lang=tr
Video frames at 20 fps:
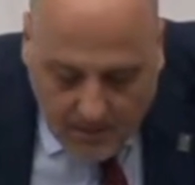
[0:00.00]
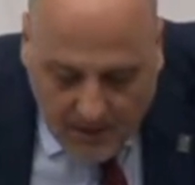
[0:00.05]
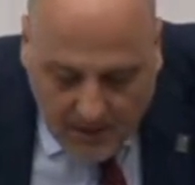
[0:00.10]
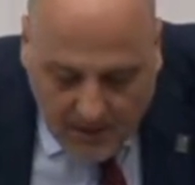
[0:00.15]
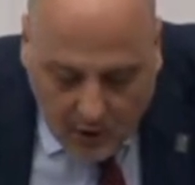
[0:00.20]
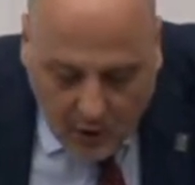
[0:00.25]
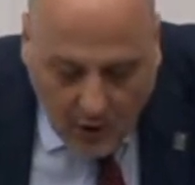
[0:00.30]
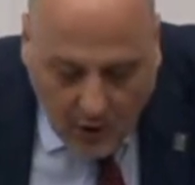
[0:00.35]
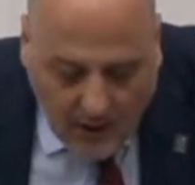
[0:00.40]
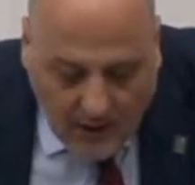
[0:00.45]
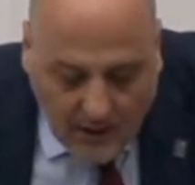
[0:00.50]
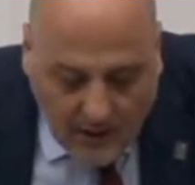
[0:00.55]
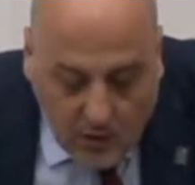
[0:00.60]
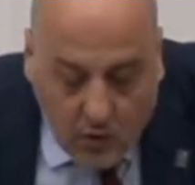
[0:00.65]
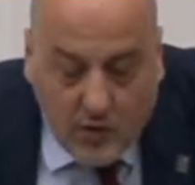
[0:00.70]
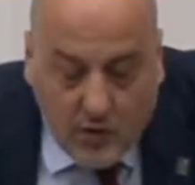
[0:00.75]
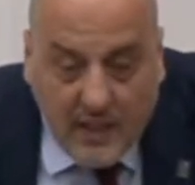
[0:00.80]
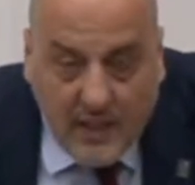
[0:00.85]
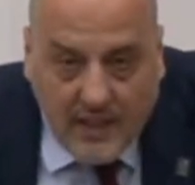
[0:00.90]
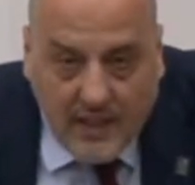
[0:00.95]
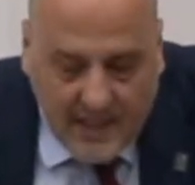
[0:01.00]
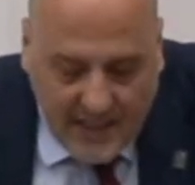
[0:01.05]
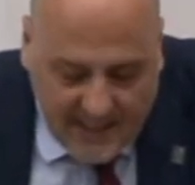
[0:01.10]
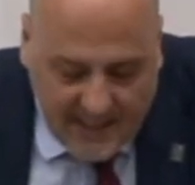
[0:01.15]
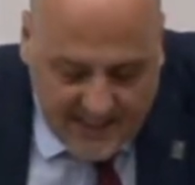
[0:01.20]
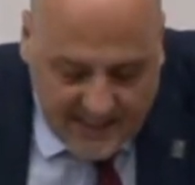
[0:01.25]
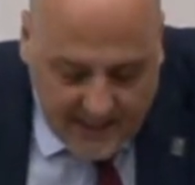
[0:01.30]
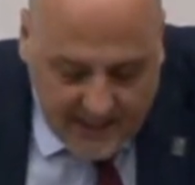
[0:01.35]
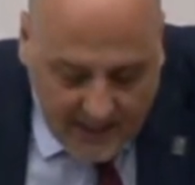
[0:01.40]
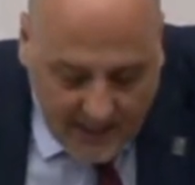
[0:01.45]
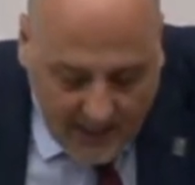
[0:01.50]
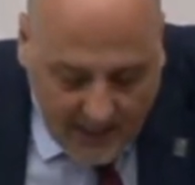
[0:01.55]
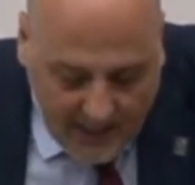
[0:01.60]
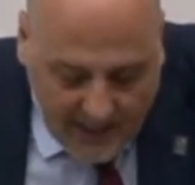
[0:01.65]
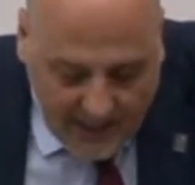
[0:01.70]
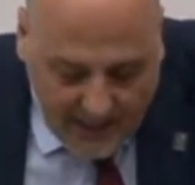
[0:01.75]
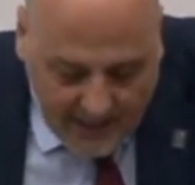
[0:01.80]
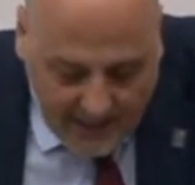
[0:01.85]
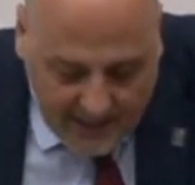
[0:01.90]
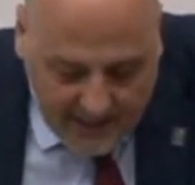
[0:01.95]
bir kölelik düzeninin esiri
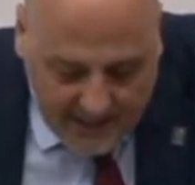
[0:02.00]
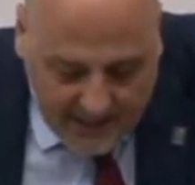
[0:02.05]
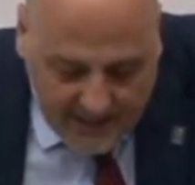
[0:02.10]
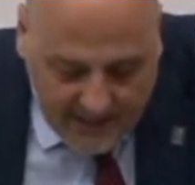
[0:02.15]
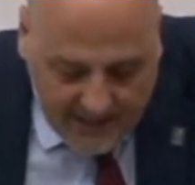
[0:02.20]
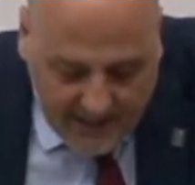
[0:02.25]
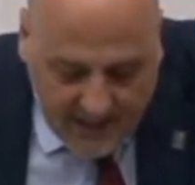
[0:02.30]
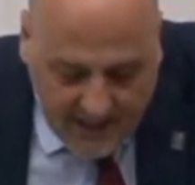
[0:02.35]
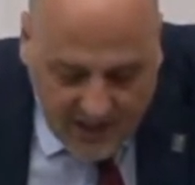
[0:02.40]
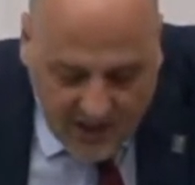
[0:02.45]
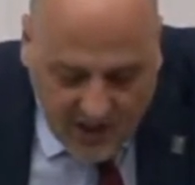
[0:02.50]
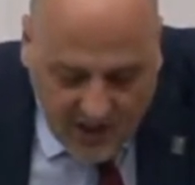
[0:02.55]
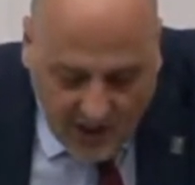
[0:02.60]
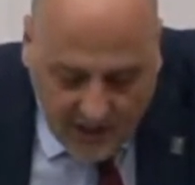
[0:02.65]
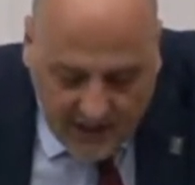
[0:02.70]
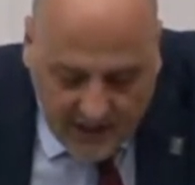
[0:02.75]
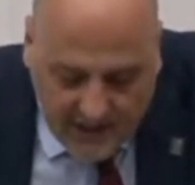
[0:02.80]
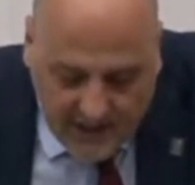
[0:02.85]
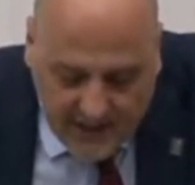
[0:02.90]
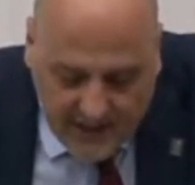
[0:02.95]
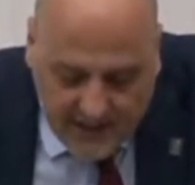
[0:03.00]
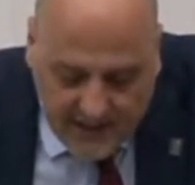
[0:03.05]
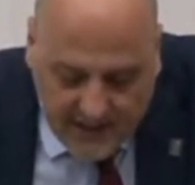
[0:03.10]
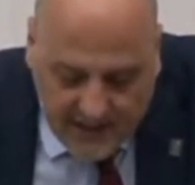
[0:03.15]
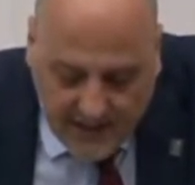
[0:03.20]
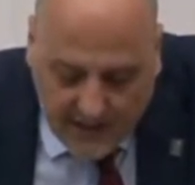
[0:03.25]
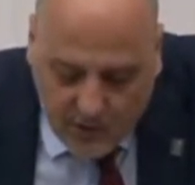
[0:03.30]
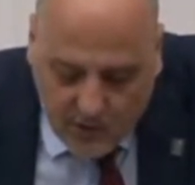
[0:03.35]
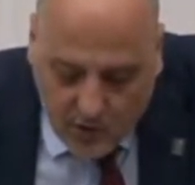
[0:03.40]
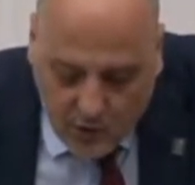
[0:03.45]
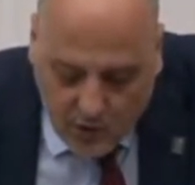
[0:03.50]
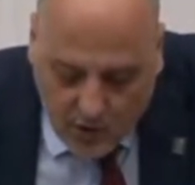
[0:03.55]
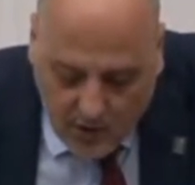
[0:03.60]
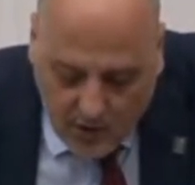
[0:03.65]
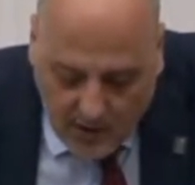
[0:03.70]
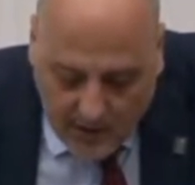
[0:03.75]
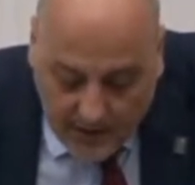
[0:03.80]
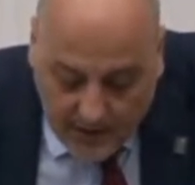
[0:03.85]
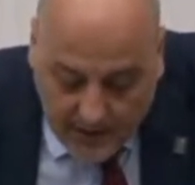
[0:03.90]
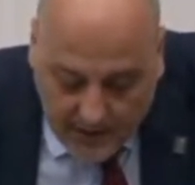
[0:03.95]
haline getirdiğiniz canlarını yitiren
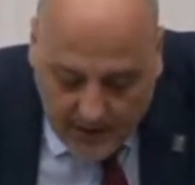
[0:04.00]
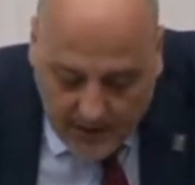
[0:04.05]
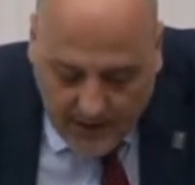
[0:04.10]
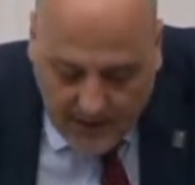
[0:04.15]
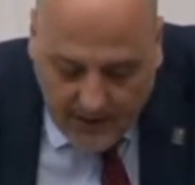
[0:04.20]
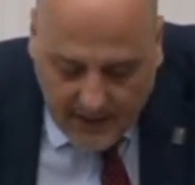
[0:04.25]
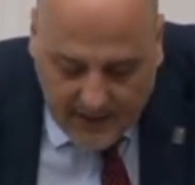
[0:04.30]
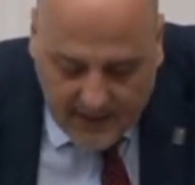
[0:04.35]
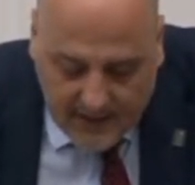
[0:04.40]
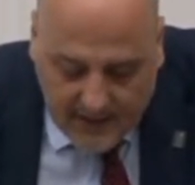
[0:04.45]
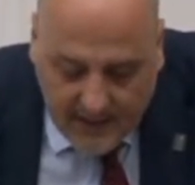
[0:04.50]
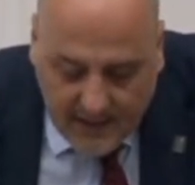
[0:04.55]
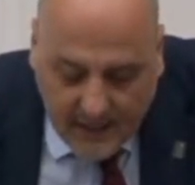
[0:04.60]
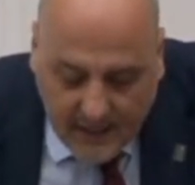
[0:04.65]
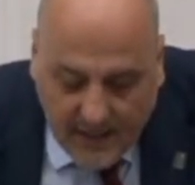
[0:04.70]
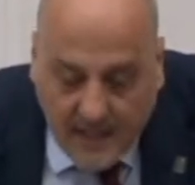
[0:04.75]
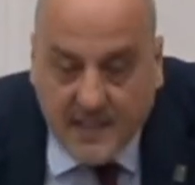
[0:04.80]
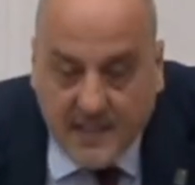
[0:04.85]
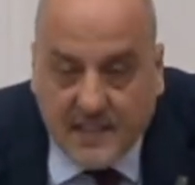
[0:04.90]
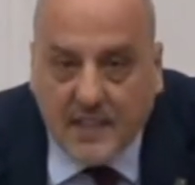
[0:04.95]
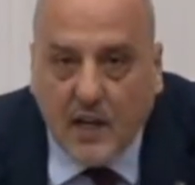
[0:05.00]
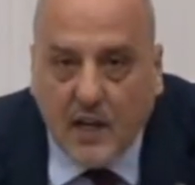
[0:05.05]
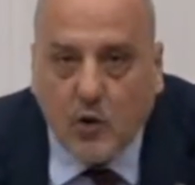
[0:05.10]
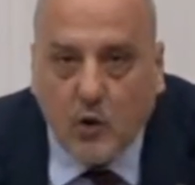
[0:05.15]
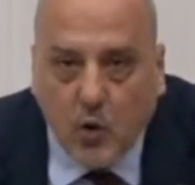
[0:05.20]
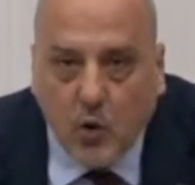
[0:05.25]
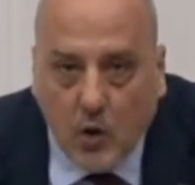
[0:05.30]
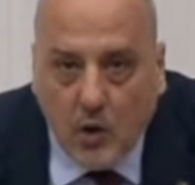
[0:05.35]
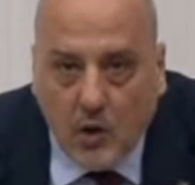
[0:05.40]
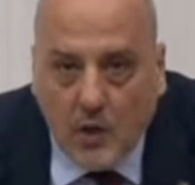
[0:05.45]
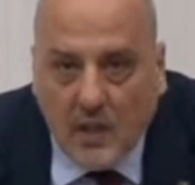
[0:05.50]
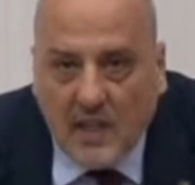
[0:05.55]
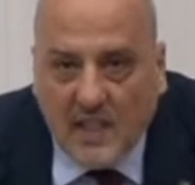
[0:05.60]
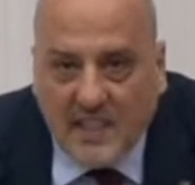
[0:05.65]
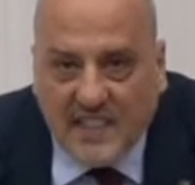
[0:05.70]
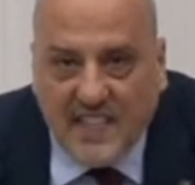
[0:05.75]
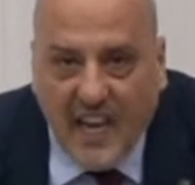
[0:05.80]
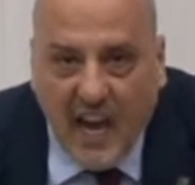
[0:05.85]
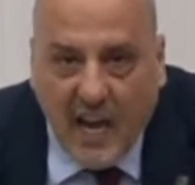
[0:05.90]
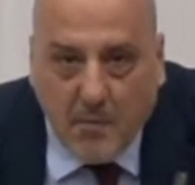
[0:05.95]
çocuklar İktidarınıza kul,
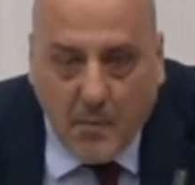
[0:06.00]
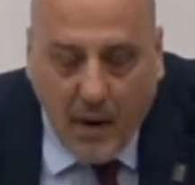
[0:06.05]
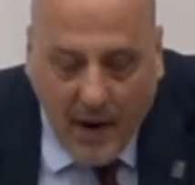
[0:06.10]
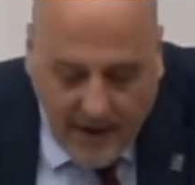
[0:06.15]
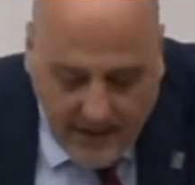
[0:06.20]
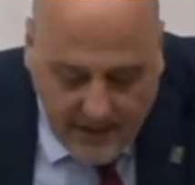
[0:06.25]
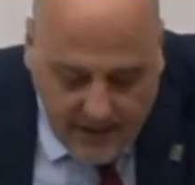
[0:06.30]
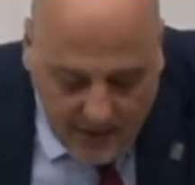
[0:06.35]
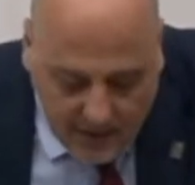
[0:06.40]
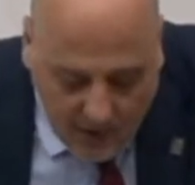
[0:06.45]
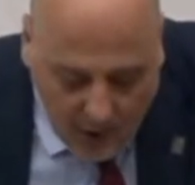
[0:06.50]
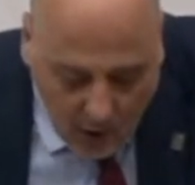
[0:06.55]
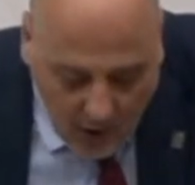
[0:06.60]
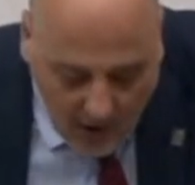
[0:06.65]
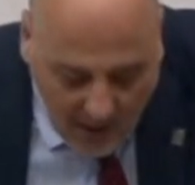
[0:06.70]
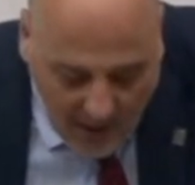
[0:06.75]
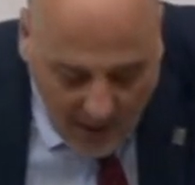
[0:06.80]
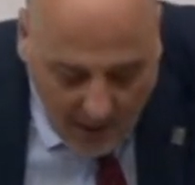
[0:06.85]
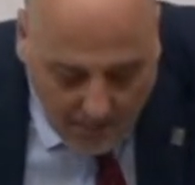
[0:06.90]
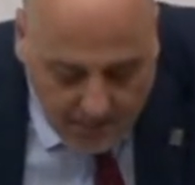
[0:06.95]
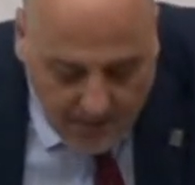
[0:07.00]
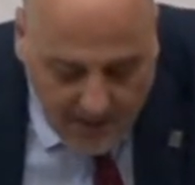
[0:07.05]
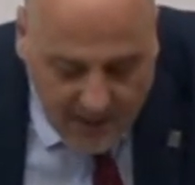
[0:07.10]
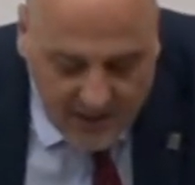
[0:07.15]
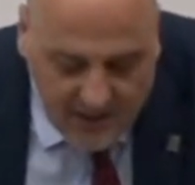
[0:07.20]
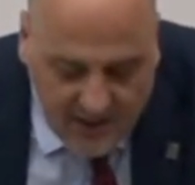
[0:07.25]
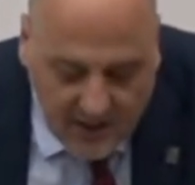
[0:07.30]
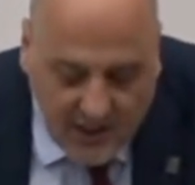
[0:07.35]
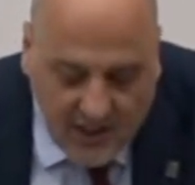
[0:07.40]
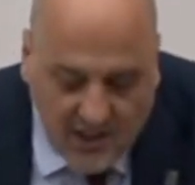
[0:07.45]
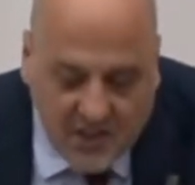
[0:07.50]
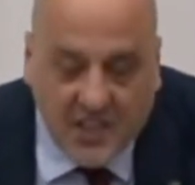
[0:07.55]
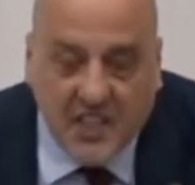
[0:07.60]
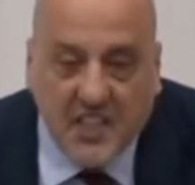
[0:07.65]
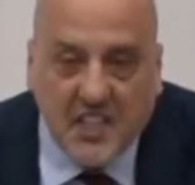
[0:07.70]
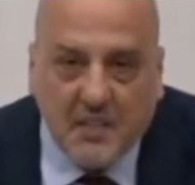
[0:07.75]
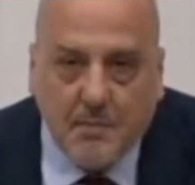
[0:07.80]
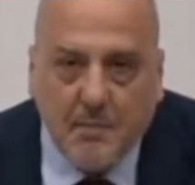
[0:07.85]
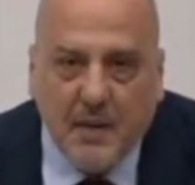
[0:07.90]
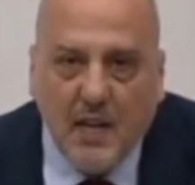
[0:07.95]
sermayeye köle yapmaya
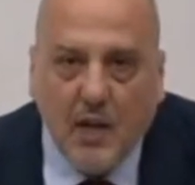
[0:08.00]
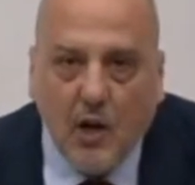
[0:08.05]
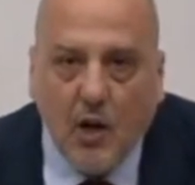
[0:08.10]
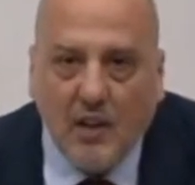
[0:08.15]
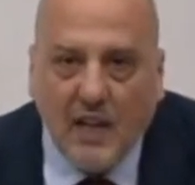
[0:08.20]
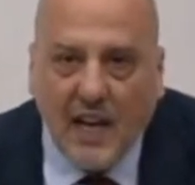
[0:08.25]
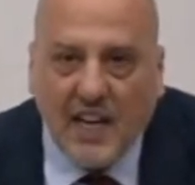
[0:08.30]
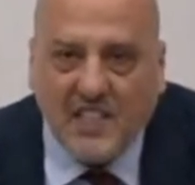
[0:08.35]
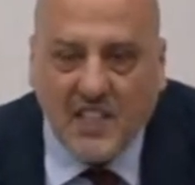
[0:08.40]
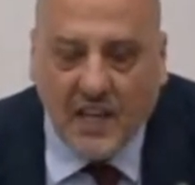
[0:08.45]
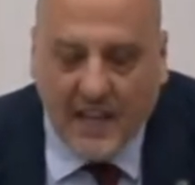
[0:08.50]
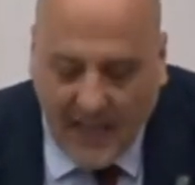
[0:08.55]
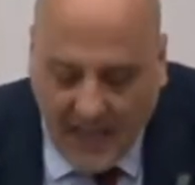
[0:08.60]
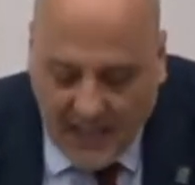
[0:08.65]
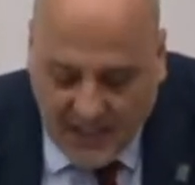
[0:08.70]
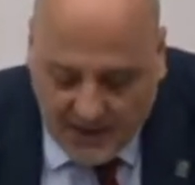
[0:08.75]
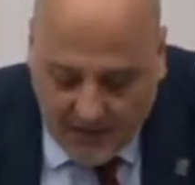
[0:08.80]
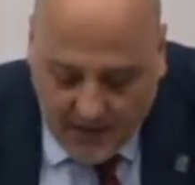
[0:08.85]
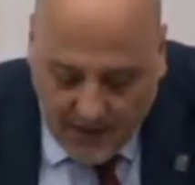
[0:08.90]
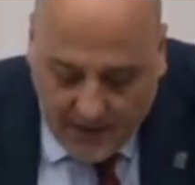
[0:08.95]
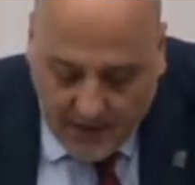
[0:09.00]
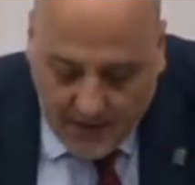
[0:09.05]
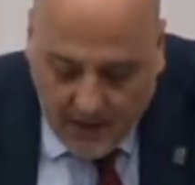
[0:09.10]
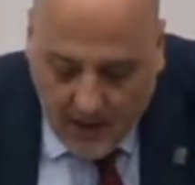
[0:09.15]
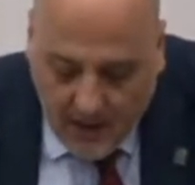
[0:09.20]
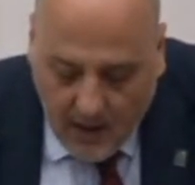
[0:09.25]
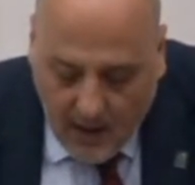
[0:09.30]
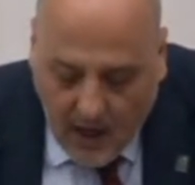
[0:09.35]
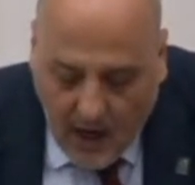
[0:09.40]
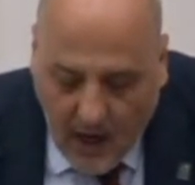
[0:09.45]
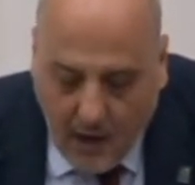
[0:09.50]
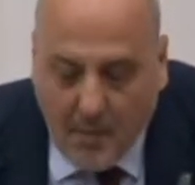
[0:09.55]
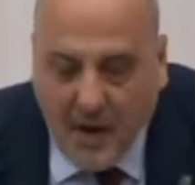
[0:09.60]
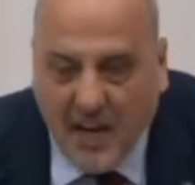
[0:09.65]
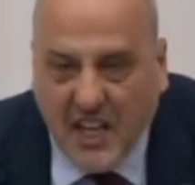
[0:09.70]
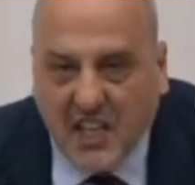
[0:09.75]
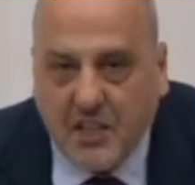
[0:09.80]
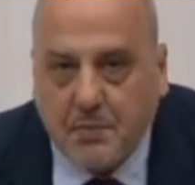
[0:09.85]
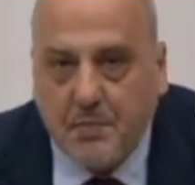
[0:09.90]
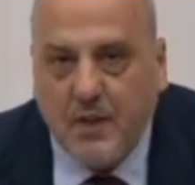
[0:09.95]
çalıştığınız milyonlarca genç var
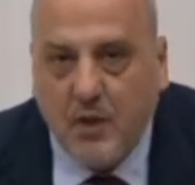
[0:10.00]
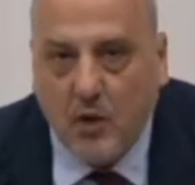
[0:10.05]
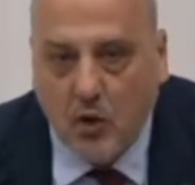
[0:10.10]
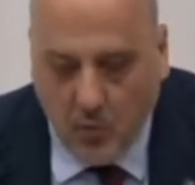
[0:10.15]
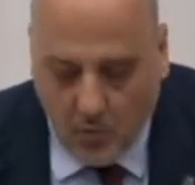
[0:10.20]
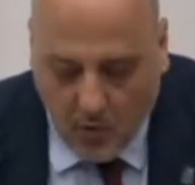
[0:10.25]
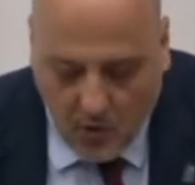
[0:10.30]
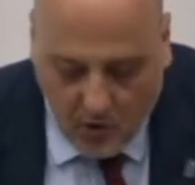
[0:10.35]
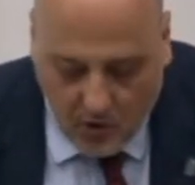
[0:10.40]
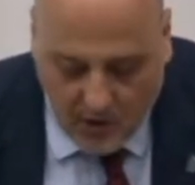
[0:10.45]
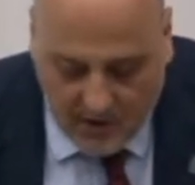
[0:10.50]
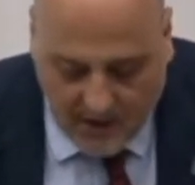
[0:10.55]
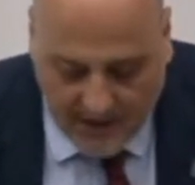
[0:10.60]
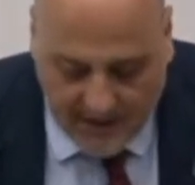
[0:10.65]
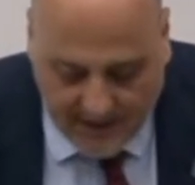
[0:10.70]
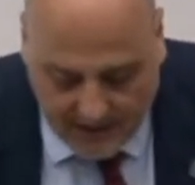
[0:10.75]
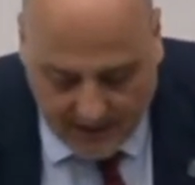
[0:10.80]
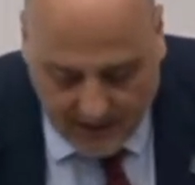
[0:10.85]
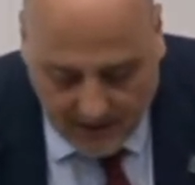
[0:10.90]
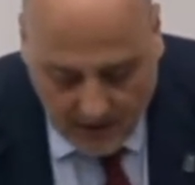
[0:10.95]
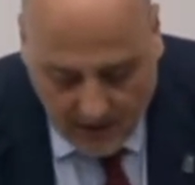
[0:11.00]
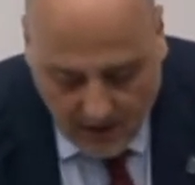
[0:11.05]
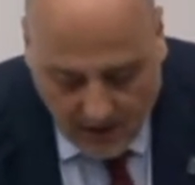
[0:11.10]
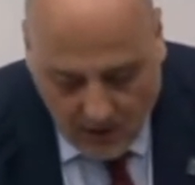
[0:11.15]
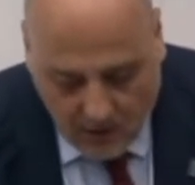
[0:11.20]
ama hiçbiri umurunuzda değil.